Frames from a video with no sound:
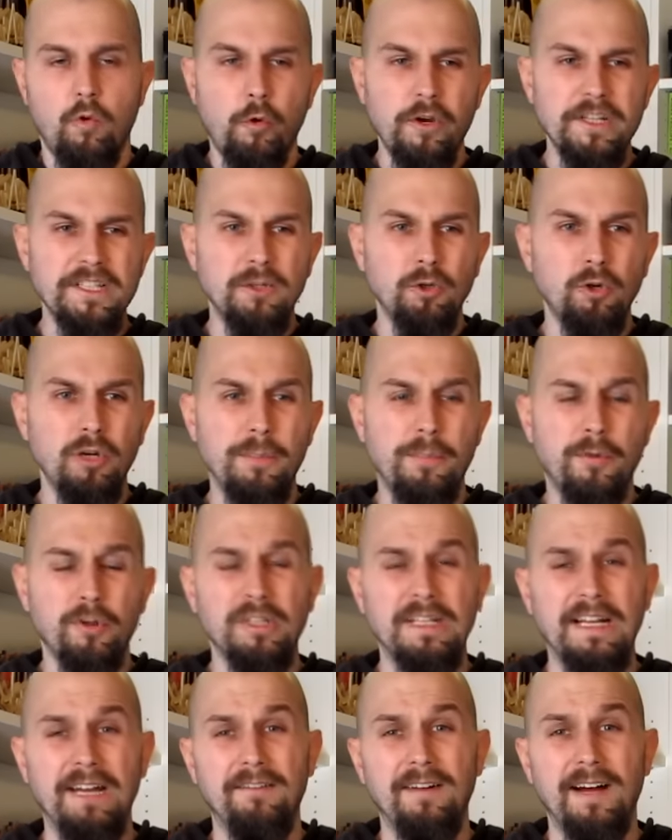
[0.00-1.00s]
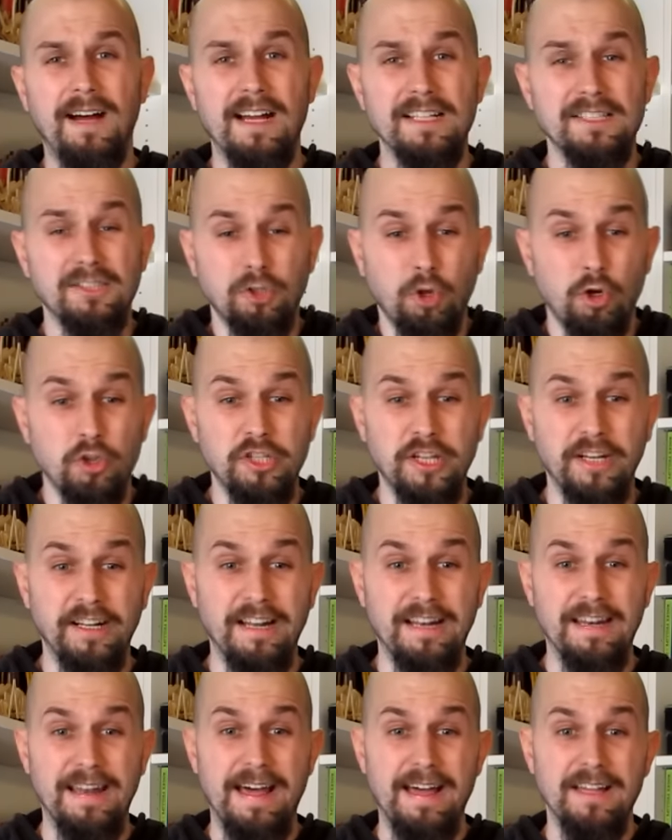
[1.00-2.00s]
Questo li portava a
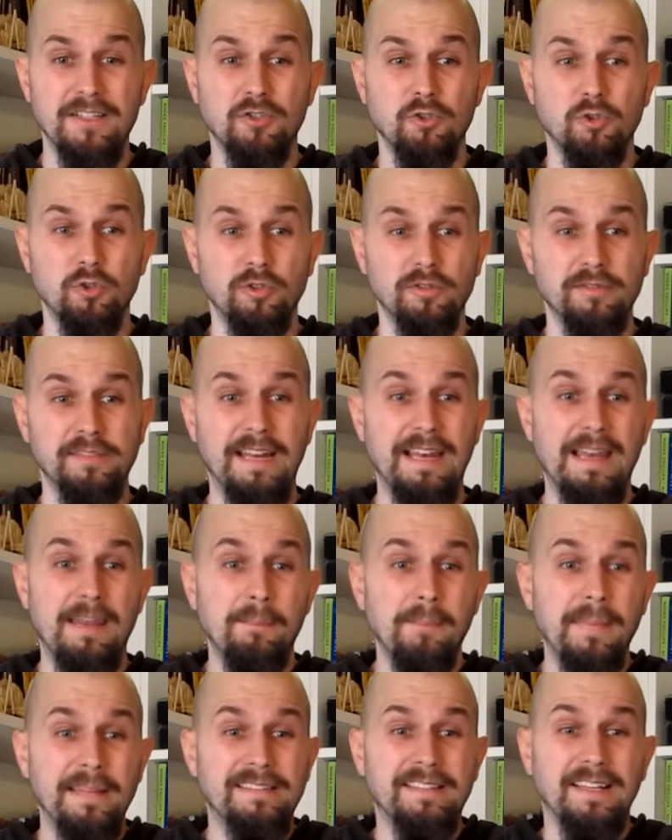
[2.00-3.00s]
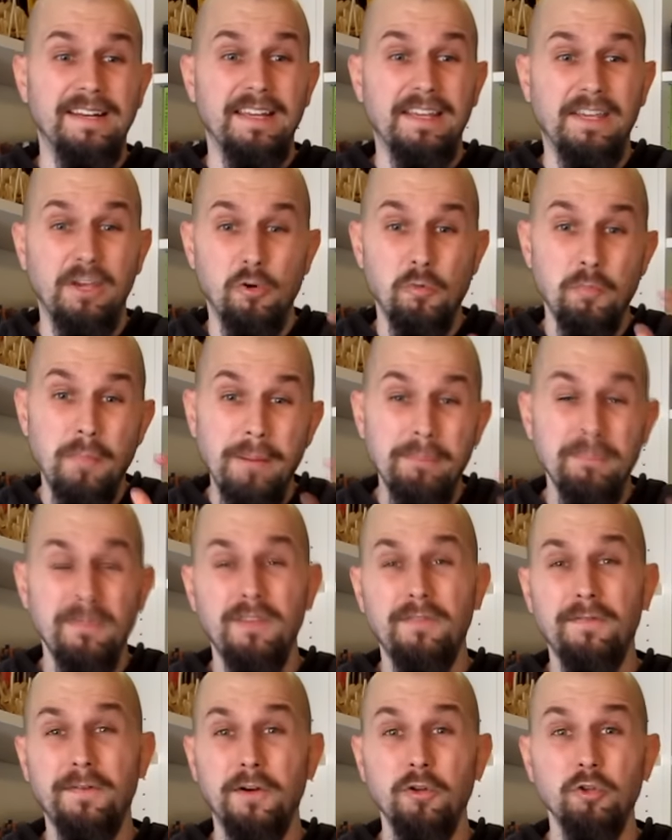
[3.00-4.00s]
storcere il naso nell'ammettere che un
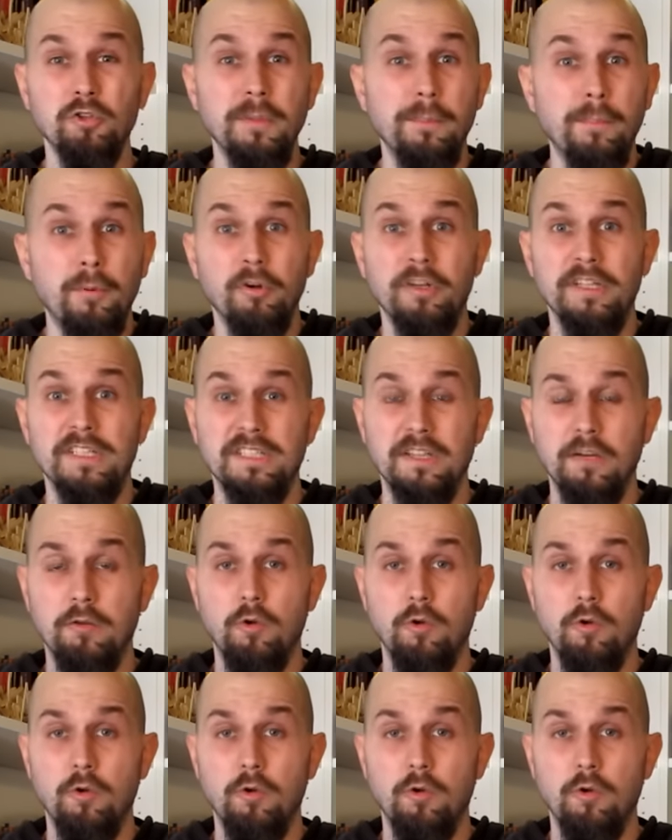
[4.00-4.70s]
mammifero deponesse